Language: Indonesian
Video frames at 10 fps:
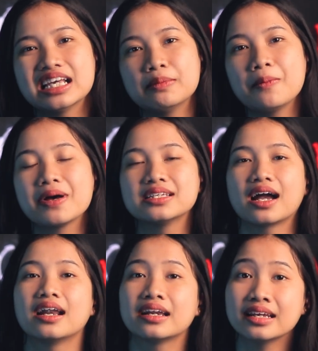sama
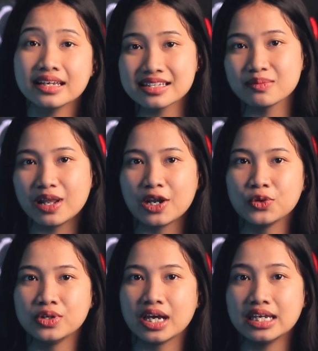pasangan ranking 9
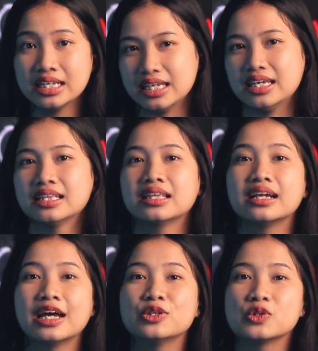dunia ini
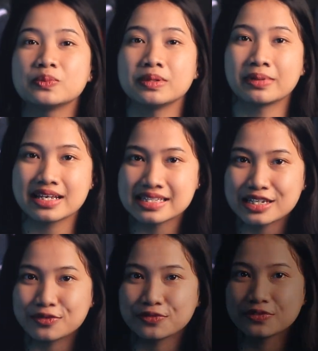terlihat cukup
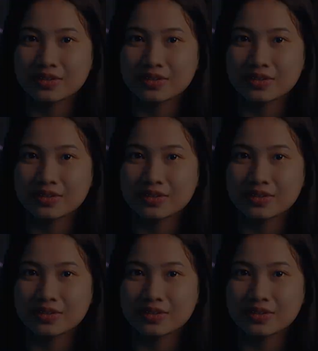impresif.